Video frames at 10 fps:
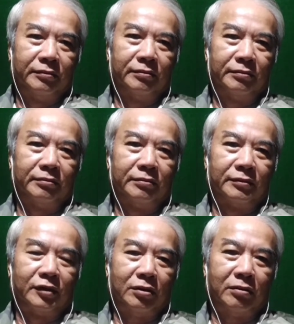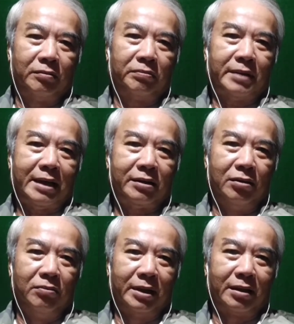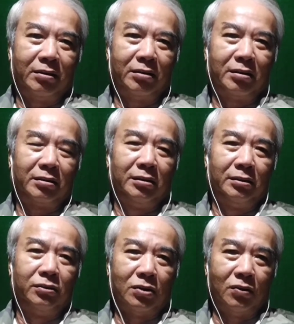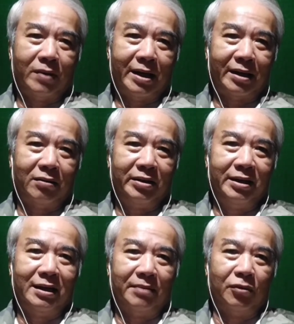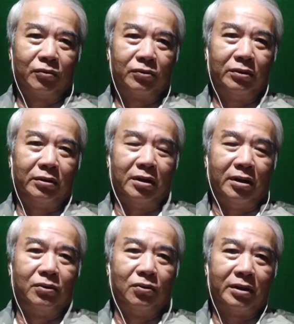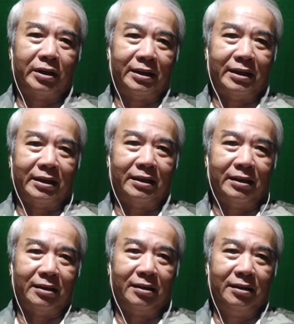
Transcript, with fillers: ừ, nó có tác dụng là có thuốc khổ qua coi như là một loại thuốc là là là